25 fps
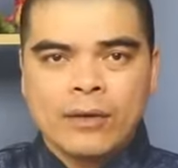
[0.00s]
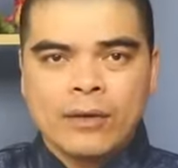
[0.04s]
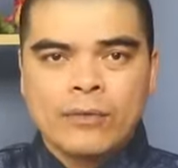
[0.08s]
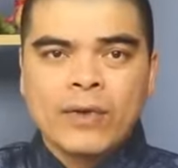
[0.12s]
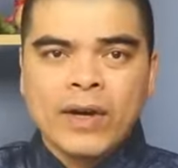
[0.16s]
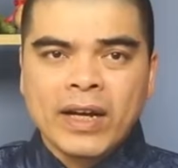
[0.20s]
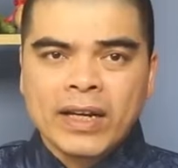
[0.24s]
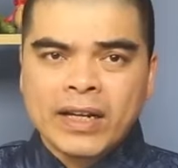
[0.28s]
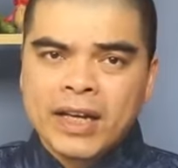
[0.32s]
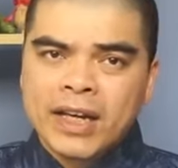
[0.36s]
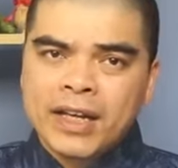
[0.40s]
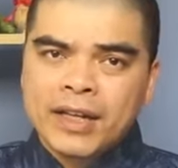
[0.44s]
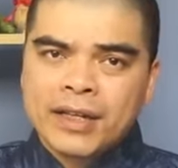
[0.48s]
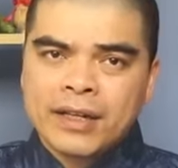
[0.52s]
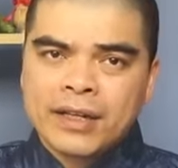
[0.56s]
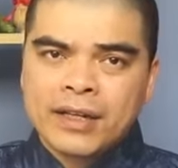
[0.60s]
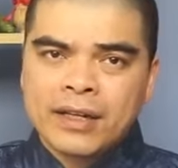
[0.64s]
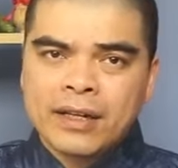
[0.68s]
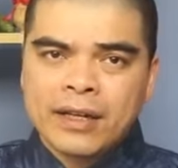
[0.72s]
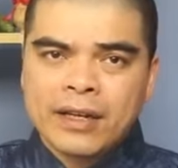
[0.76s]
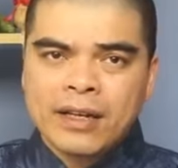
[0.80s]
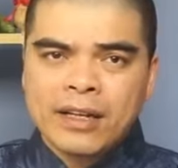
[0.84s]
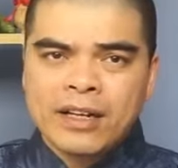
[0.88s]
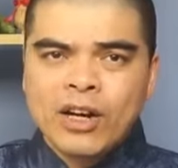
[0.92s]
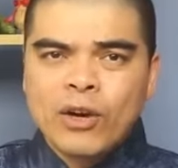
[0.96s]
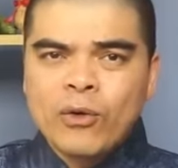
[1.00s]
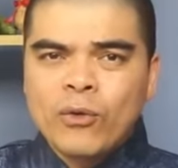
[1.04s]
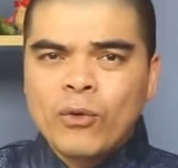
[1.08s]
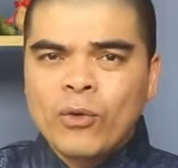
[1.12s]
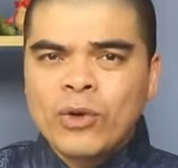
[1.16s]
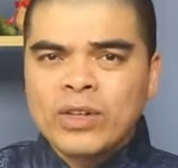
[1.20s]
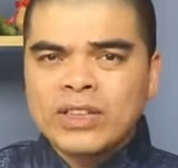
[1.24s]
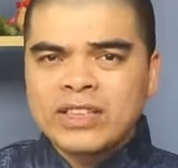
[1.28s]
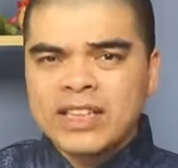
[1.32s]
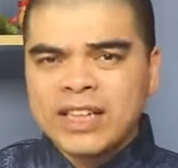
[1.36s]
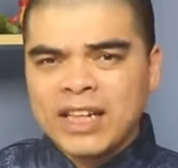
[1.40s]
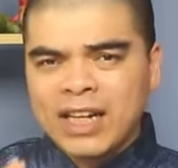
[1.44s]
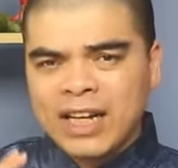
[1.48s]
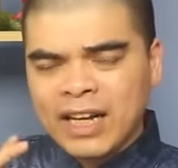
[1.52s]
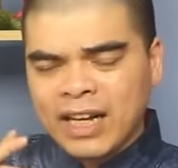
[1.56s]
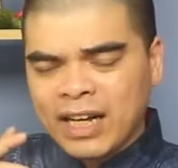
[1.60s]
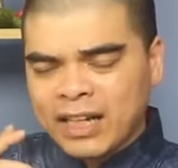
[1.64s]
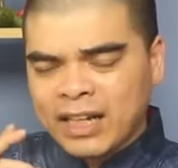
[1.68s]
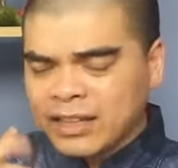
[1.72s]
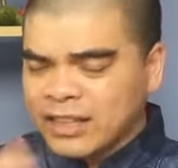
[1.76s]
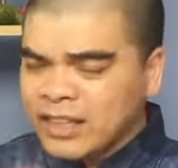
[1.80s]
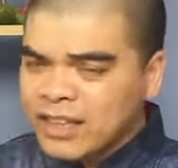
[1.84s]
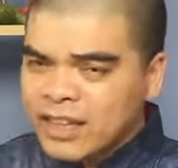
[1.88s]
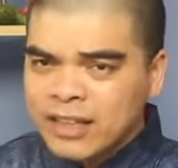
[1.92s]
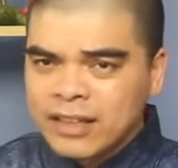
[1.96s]
Vậy nên không có gì là
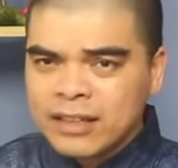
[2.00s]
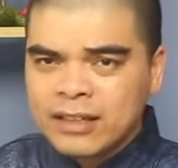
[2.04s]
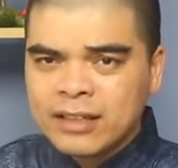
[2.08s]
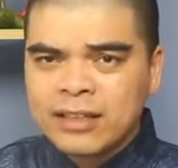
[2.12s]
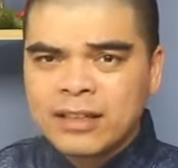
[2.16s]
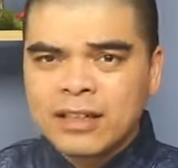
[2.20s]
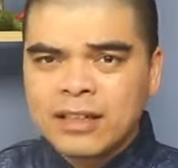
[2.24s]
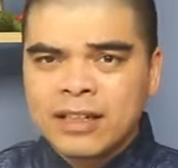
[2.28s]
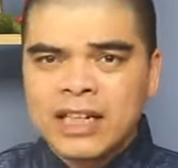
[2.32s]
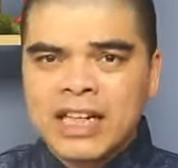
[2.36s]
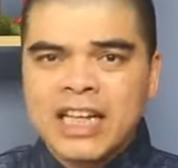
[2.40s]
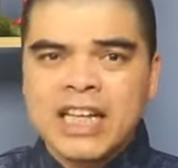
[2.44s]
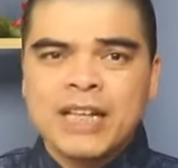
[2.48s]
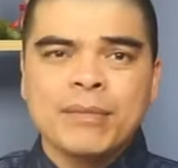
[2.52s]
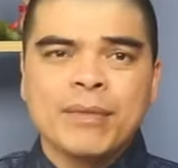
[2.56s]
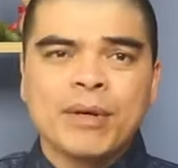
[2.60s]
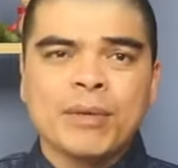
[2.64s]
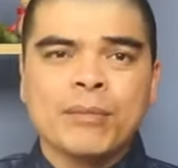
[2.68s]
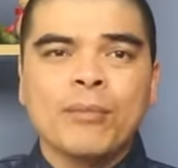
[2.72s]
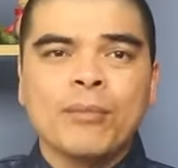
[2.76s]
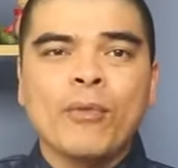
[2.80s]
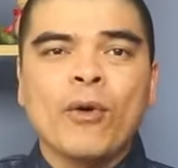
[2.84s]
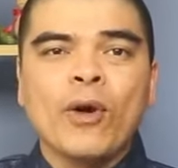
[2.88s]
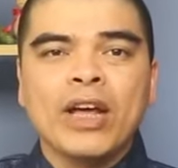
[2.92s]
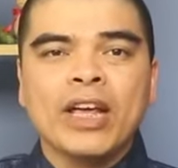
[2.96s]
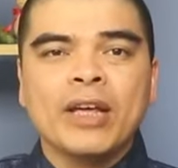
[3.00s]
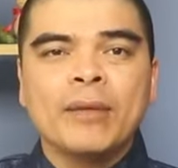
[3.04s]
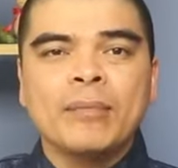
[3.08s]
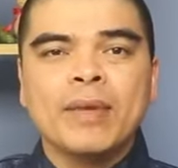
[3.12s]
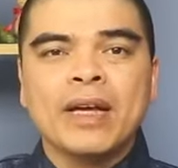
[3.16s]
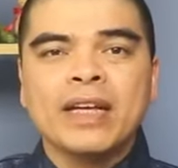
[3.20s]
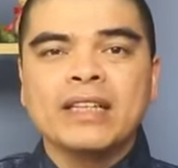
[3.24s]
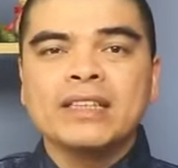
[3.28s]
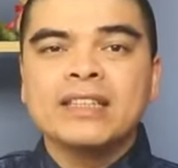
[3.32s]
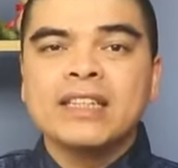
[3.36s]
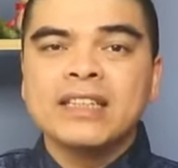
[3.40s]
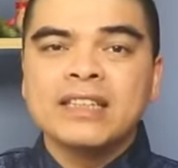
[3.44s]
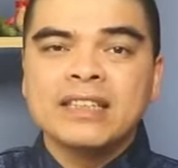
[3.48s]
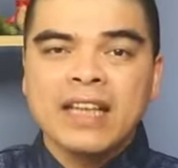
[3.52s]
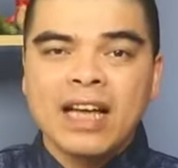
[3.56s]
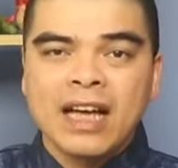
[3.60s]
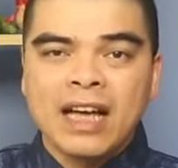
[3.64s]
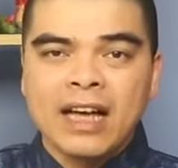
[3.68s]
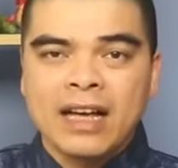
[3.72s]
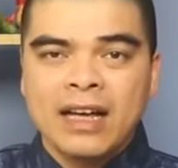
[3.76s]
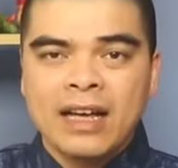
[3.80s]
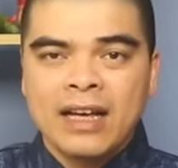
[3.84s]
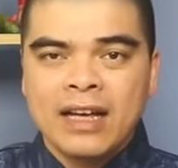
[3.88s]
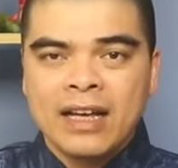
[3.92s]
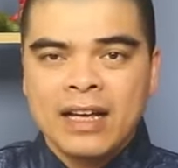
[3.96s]
ngạc nhiên khi mà mọi em bé sinh
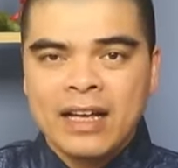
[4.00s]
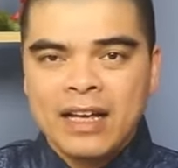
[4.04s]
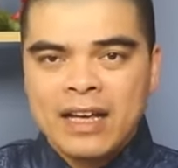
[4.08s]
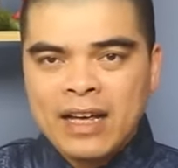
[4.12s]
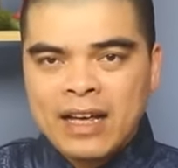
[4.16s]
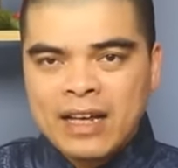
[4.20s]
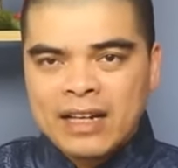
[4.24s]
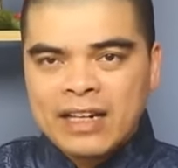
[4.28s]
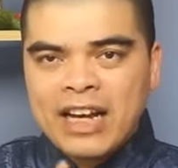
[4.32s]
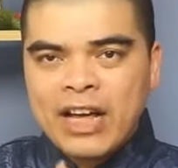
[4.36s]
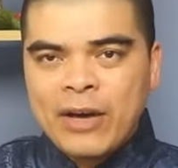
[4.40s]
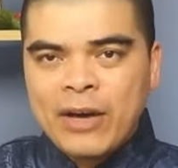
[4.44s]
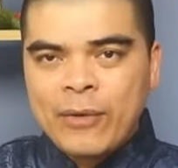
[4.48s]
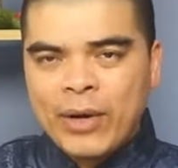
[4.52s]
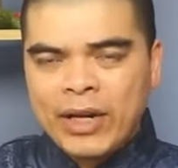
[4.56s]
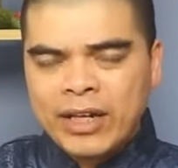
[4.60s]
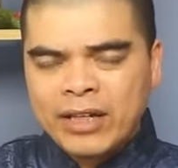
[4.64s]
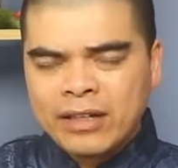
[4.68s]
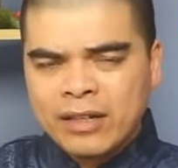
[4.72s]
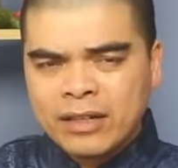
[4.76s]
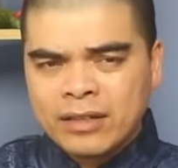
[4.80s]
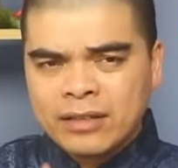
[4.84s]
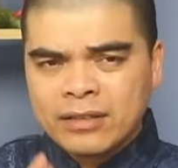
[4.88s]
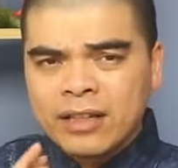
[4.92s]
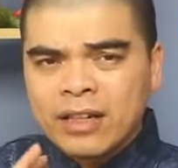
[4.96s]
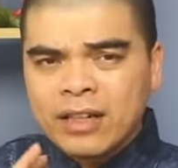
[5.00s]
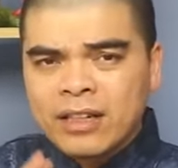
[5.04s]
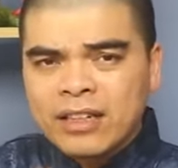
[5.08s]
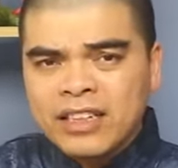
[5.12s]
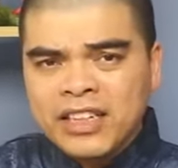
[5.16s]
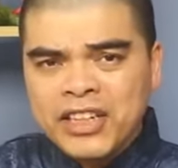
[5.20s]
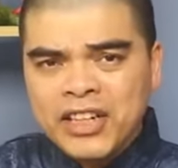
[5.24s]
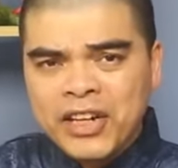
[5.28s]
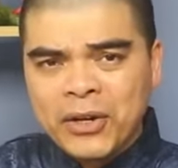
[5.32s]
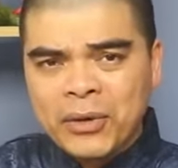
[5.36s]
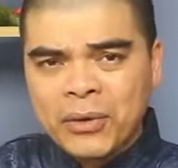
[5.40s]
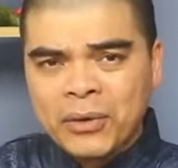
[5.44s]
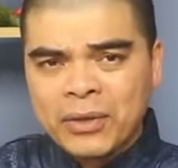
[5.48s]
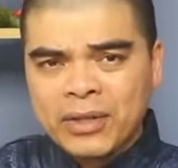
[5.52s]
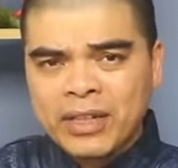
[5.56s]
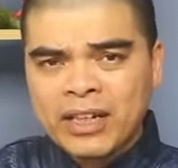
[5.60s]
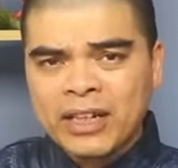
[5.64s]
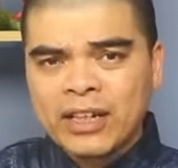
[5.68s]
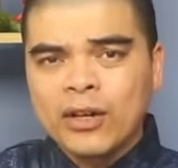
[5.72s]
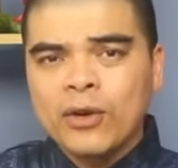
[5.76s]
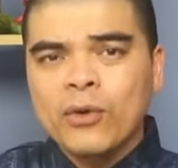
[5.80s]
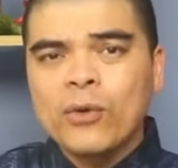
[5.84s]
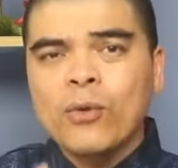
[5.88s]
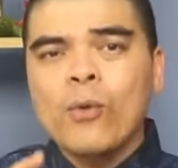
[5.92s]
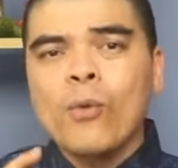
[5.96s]
ra đều ảnh hưởng rất nhiều
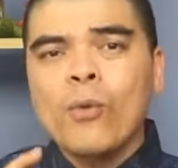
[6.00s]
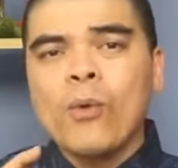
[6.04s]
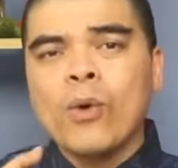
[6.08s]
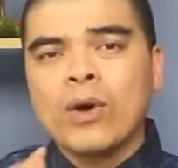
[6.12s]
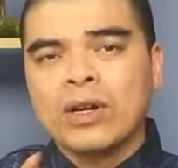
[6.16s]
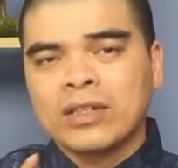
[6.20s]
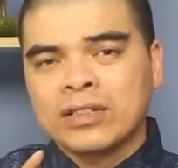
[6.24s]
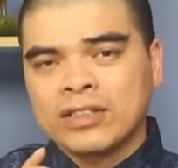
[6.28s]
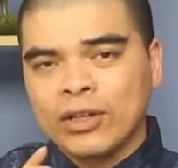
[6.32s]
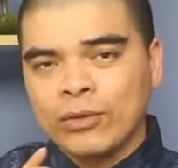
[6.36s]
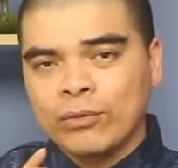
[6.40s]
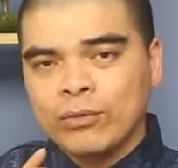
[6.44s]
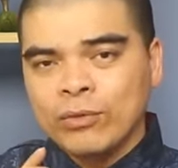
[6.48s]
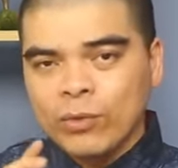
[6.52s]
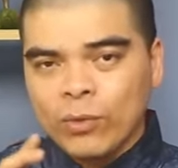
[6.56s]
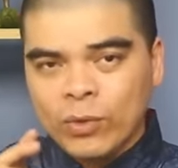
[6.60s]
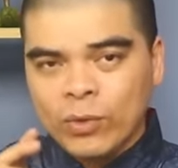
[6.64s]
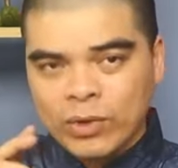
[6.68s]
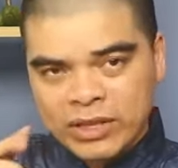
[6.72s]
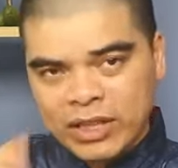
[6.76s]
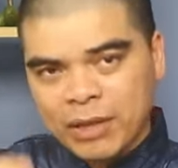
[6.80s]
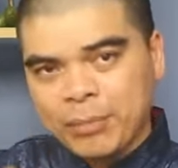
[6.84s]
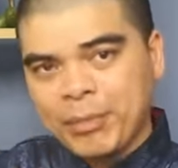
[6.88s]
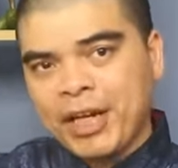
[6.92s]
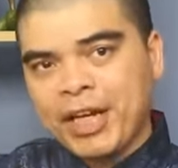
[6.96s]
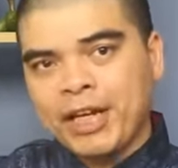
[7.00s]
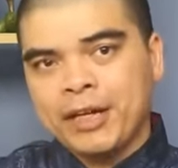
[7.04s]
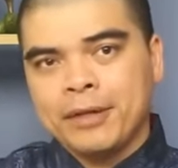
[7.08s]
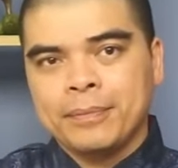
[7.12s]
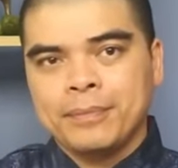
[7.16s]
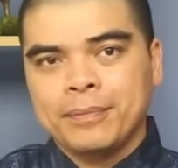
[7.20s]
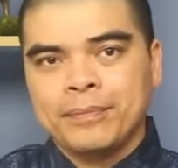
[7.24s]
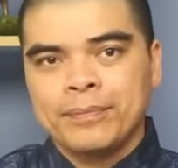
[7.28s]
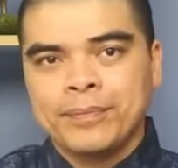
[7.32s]
đến cuộc sống của cha mẹ.